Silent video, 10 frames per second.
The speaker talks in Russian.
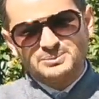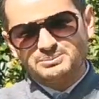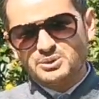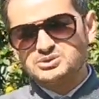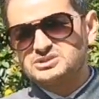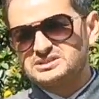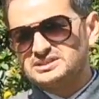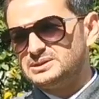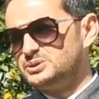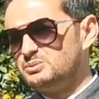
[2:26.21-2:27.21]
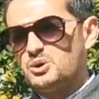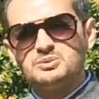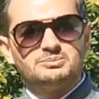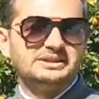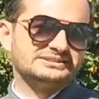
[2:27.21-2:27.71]
Можете
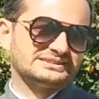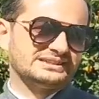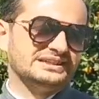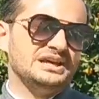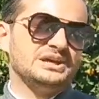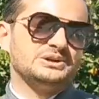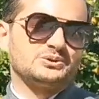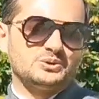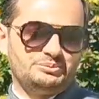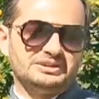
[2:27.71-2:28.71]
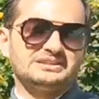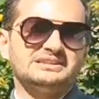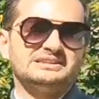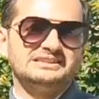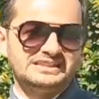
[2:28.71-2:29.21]
любое место
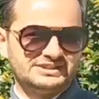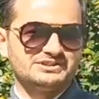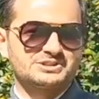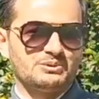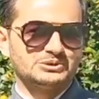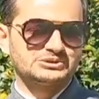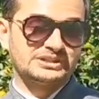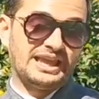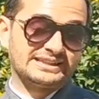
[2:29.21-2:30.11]
купить недвижимость.